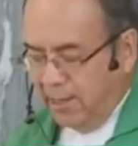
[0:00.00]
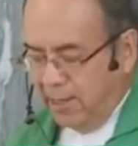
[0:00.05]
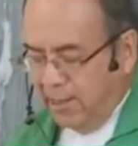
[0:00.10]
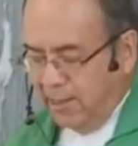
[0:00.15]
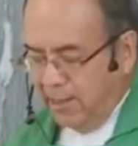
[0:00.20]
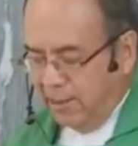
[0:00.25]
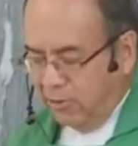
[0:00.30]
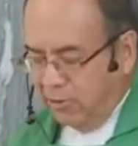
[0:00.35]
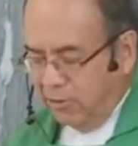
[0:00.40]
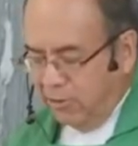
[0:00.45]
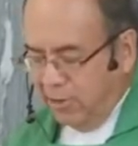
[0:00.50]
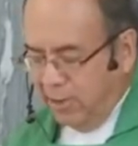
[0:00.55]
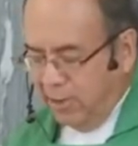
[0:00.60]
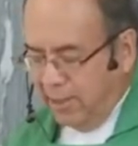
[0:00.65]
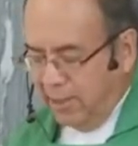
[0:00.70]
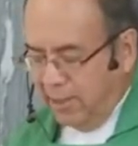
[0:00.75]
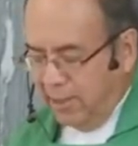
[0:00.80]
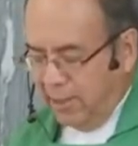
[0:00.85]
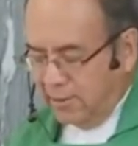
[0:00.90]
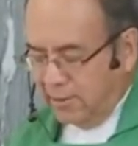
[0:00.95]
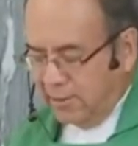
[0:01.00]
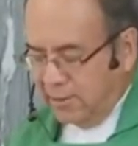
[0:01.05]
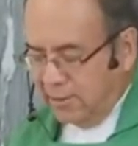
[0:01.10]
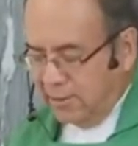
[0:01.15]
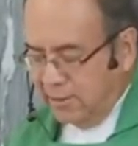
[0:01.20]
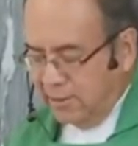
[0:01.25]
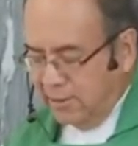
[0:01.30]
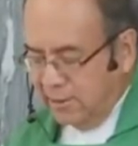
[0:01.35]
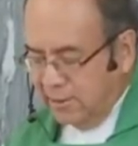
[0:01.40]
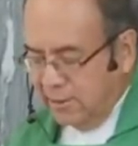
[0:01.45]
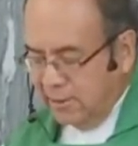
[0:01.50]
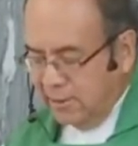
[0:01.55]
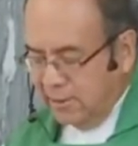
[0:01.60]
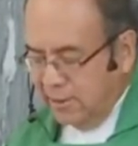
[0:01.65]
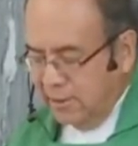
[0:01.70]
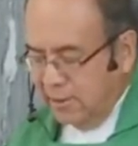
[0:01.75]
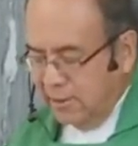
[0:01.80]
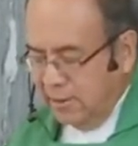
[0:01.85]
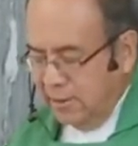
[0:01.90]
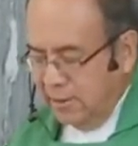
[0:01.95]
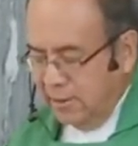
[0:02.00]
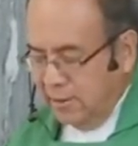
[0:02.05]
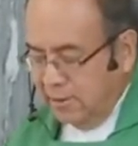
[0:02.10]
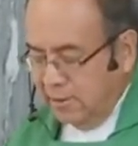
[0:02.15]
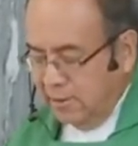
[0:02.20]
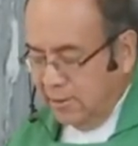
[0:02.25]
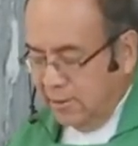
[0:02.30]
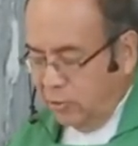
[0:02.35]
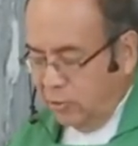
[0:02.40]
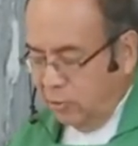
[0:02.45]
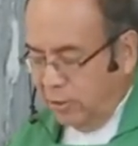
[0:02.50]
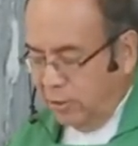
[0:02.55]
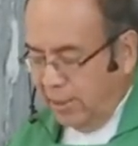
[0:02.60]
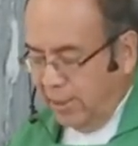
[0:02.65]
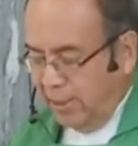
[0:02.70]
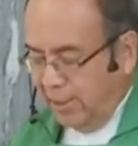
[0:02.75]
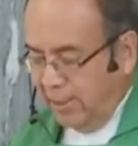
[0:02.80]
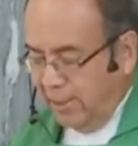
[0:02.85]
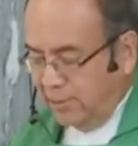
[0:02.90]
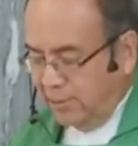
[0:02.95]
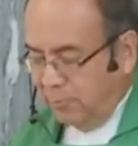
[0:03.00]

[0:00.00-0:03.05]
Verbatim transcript: con aceite y vino y se las vendó.